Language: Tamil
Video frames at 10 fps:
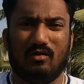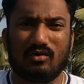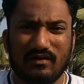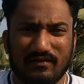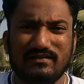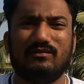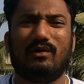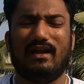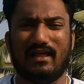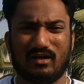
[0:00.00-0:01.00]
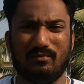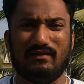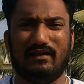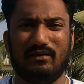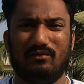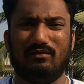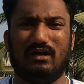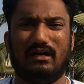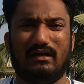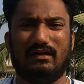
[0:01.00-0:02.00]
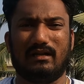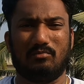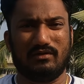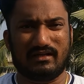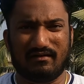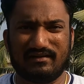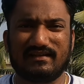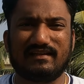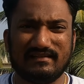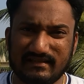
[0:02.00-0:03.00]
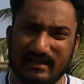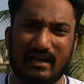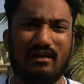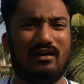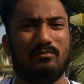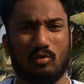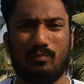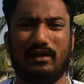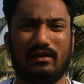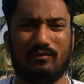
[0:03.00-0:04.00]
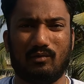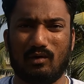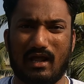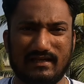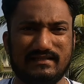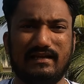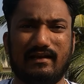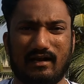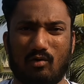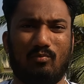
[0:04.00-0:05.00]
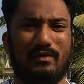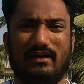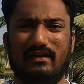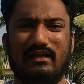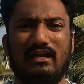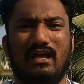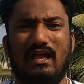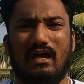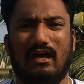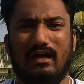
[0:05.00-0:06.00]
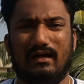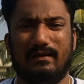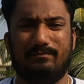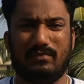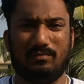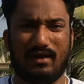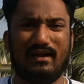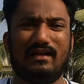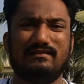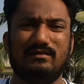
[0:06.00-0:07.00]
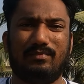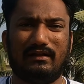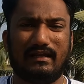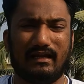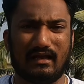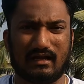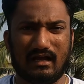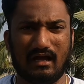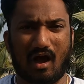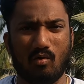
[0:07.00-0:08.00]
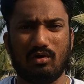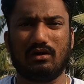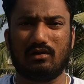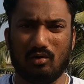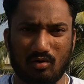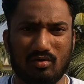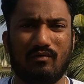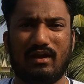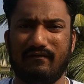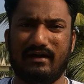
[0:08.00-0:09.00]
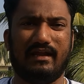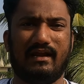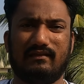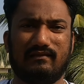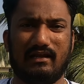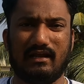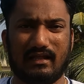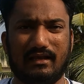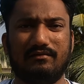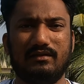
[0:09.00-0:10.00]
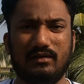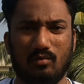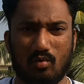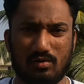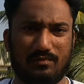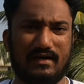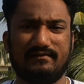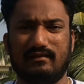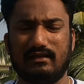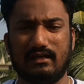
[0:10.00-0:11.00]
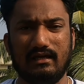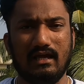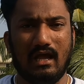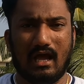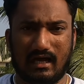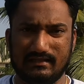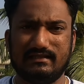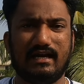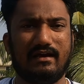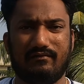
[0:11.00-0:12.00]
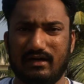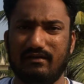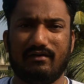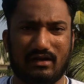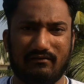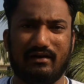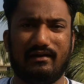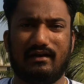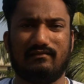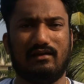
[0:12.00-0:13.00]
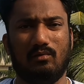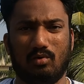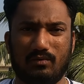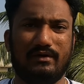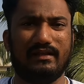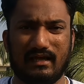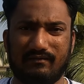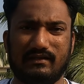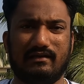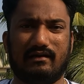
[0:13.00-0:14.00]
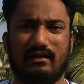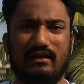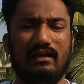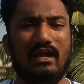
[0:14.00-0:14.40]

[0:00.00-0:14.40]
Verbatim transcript: ஓகே ஃப்ரெண்ட்ஸ் உங்கள் எல்லாருக்குமே தெரியும் uh, நம்ம வந்து கவாசாக்கி ஜி நைன் ஹண்ட்ரட் புக் பண்ணியிருந்தோம் லாஸ்ட் இயர் நவம்பரு இப்போ என்ன ஆச்சுன்னு பார்த்தீங்கன்னாக்கா அவங்களுக்கு லோடு வர வேண்டிய இடத்துல அதாவது ஒரு மாதத்துக்கு அஞ்சாறு வண்டி வர வேண்டிய இடத்துல ஒரு வண்டி தான் வந்திருக்கு